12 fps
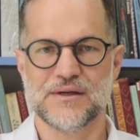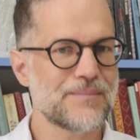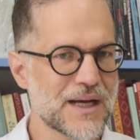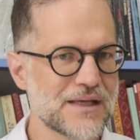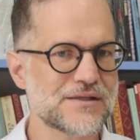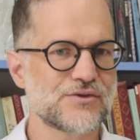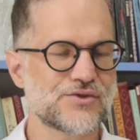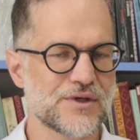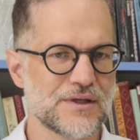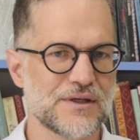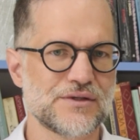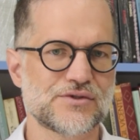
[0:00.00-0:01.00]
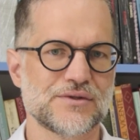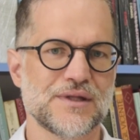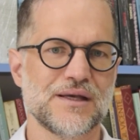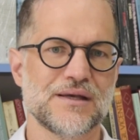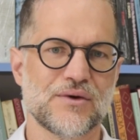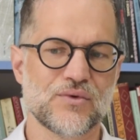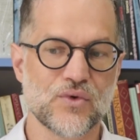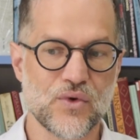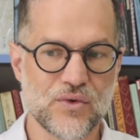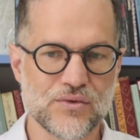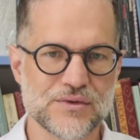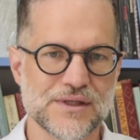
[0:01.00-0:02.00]
Mais adiante, né, ao
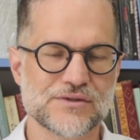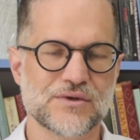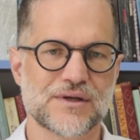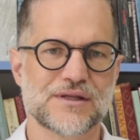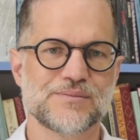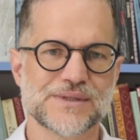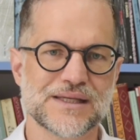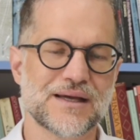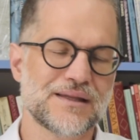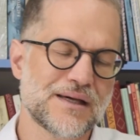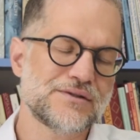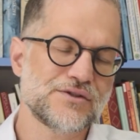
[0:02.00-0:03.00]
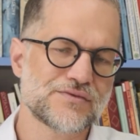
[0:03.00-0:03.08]
longo da história da psicanálise,